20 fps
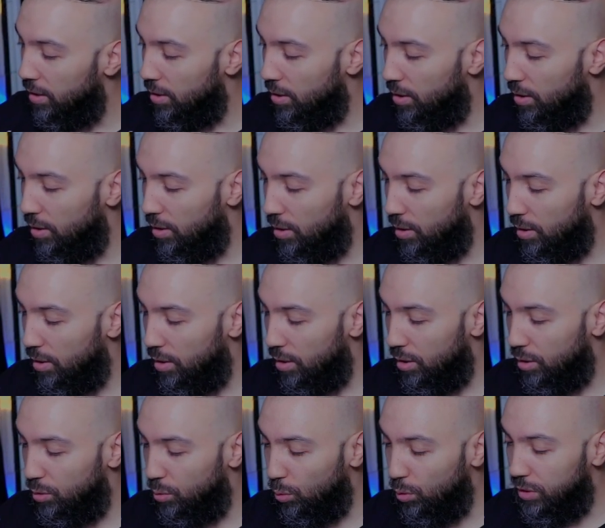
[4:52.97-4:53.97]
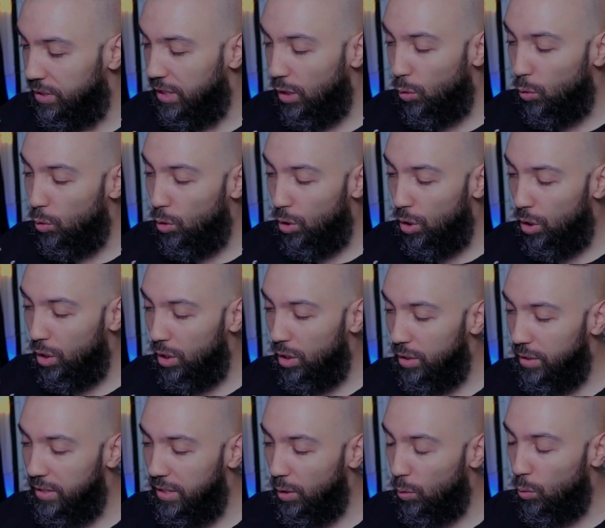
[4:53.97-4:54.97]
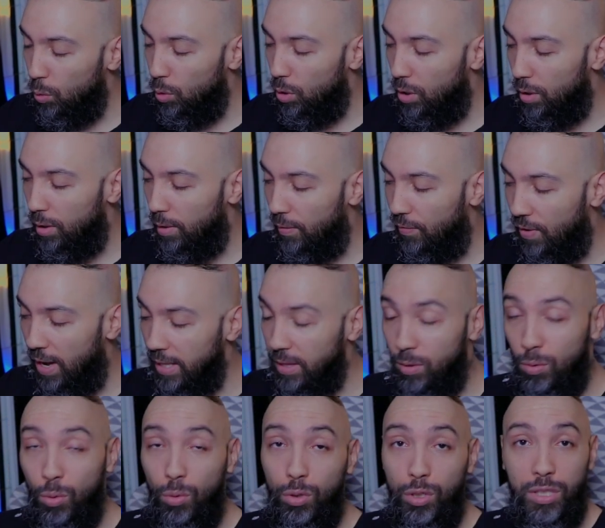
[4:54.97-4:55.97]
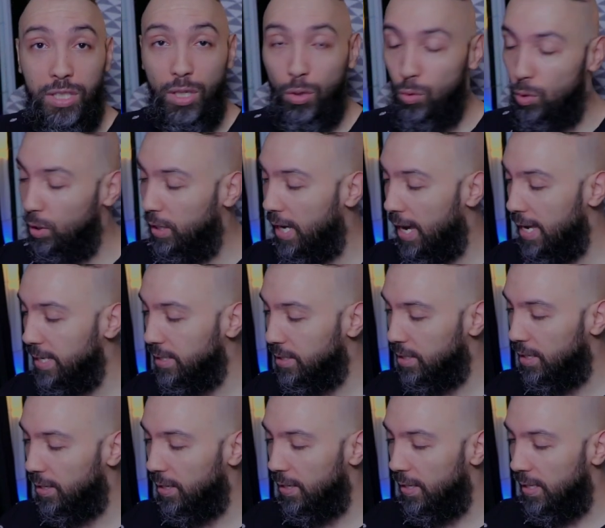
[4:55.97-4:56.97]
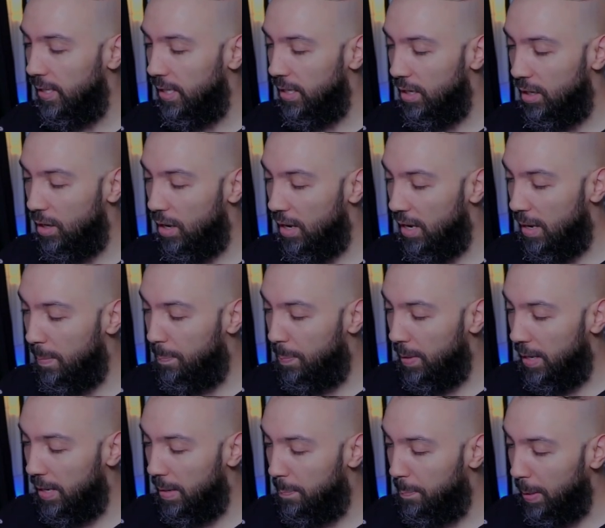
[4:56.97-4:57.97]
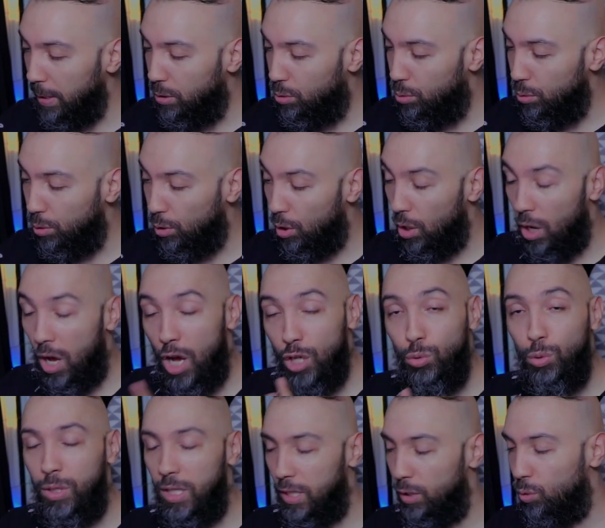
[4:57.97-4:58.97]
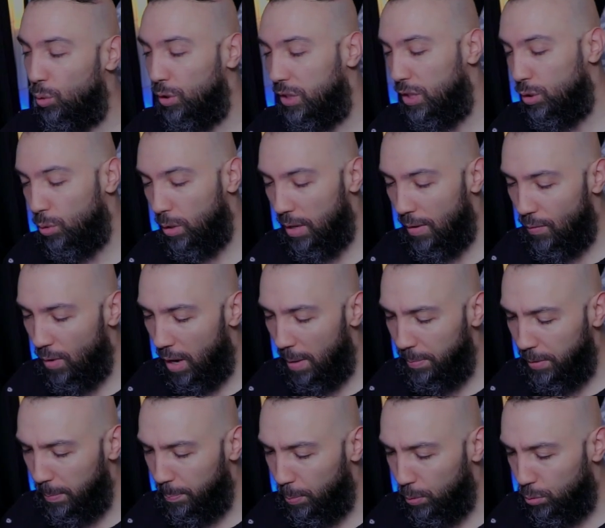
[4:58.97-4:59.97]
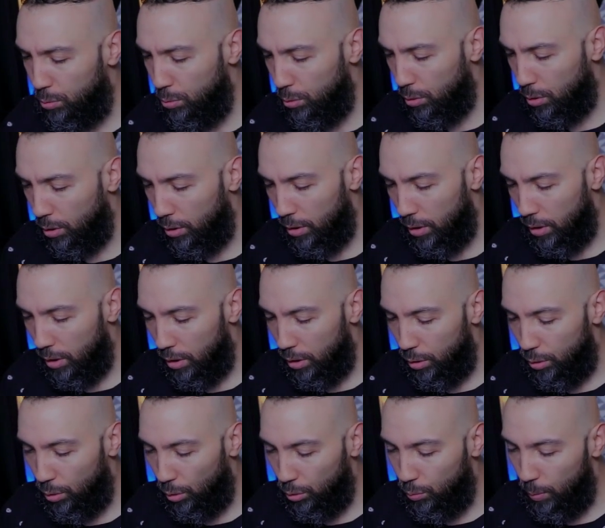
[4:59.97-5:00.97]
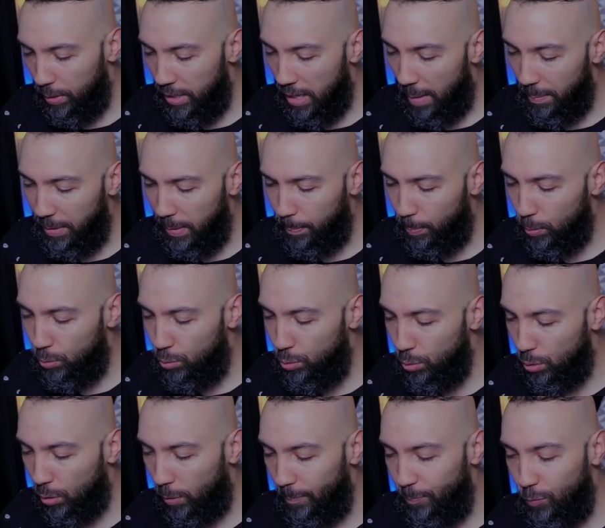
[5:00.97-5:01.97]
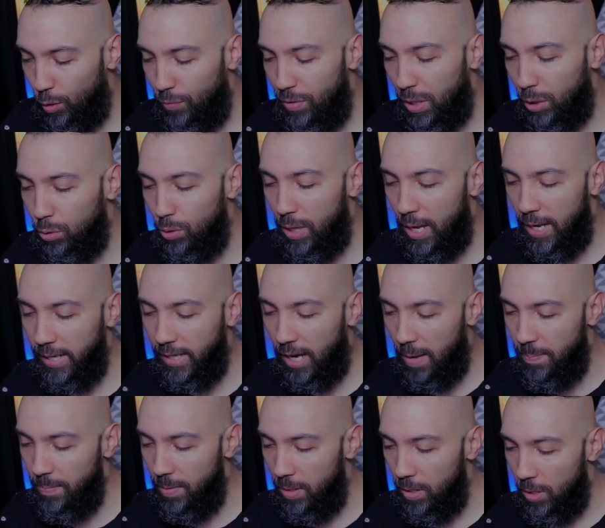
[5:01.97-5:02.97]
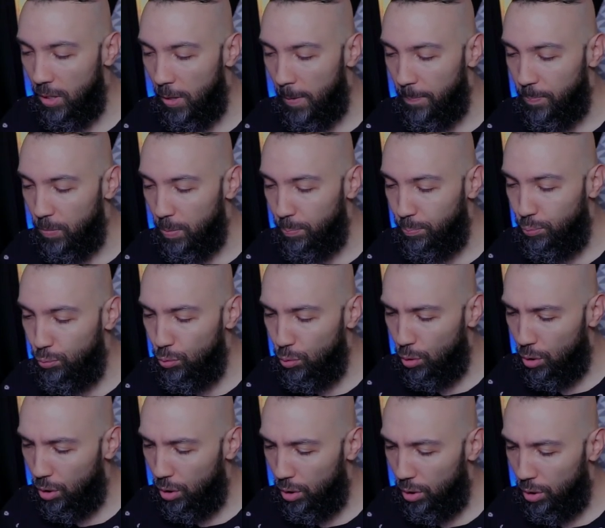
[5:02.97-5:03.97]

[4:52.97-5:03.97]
euh, donc zéro, euh, euh, fat, donc zéro graisse, et, pas de sucre ajouté. Donc il doit y avoir un petit peu de sucre. Donc oui, il y a un petit peu de sucre, 2,1 g pour,